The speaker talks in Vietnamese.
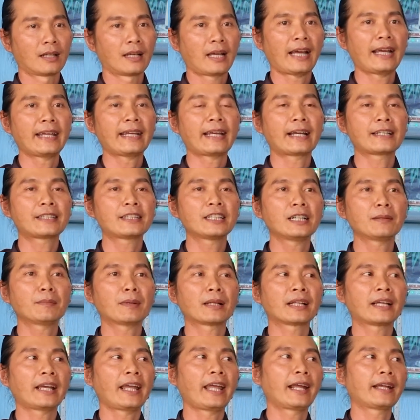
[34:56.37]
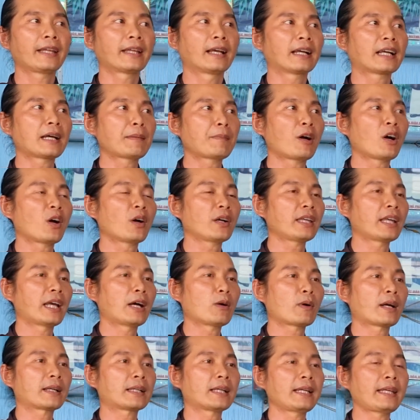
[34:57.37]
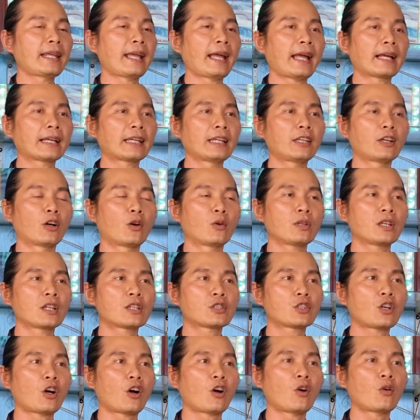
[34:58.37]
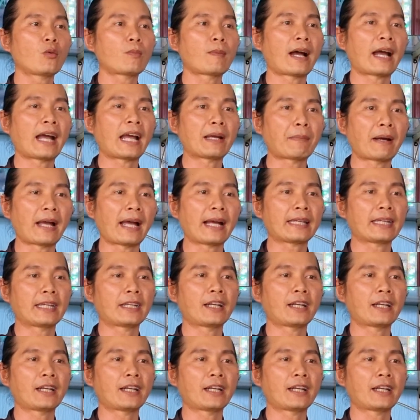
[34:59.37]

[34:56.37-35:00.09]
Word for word: Hay ngày xưa mình ghiền những cái món gì ở ngoài thế gian, ví dụ như số bài bạc